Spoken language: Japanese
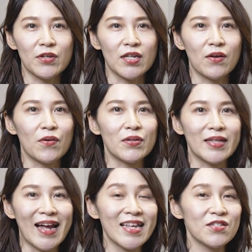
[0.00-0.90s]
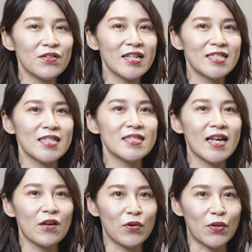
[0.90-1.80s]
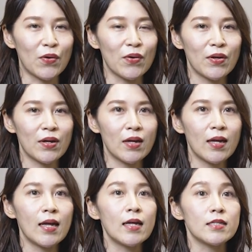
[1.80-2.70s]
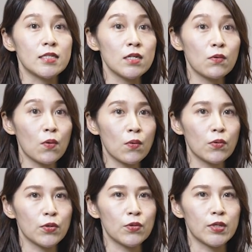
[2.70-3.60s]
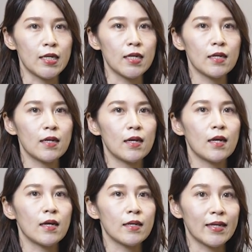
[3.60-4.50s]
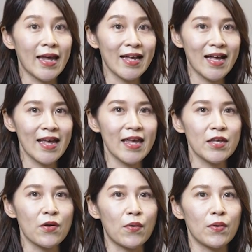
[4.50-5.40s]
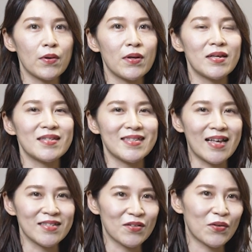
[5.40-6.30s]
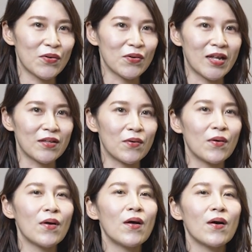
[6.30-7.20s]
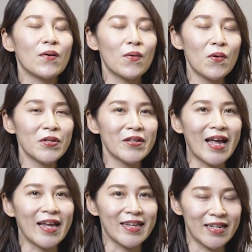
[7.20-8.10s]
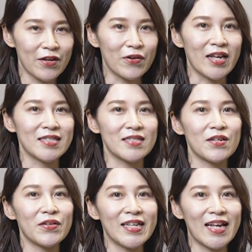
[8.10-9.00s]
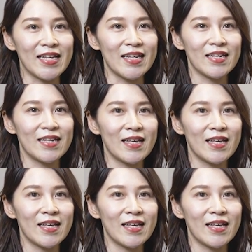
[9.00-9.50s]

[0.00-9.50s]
時の体重が小さいほど人工呼吸器経過栄養、酸素投与など高度な医療が必要になり、